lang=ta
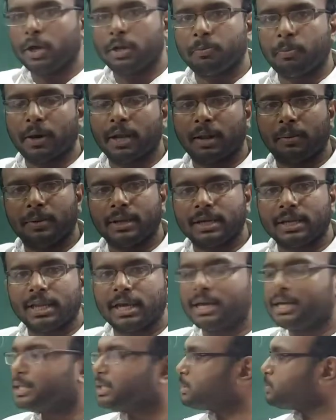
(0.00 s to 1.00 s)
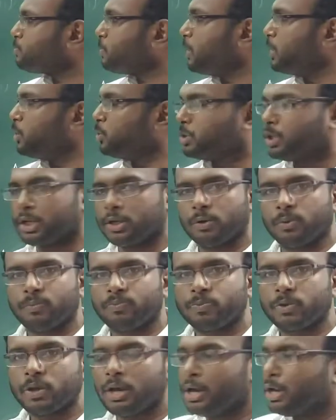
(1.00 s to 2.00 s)
போயிருப்பார் அப்படிங்கிற இந்த ஸ்பீடும் தெரியும்
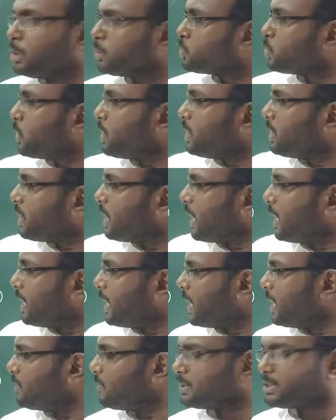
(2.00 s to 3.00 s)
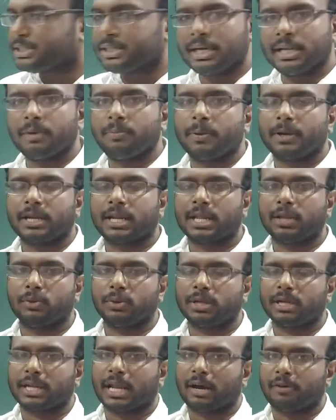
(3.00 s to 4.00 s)
ஸோ இது ரெண்டையும் வச்சு என்ன பண்ணுறாரு
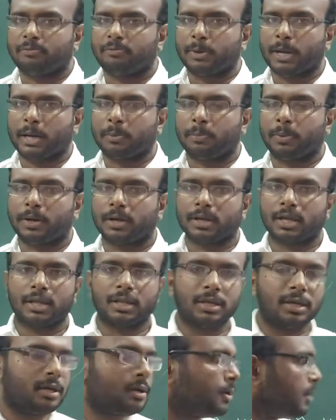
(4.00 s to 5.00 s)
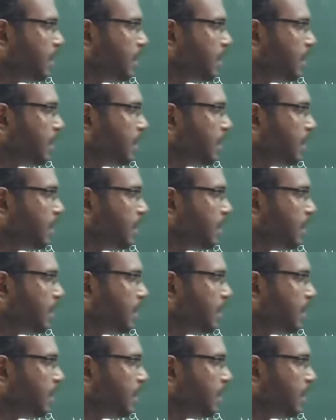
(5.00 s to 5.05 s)
ஒரு கிராஃப் பிளாட் பண்ணுறாரு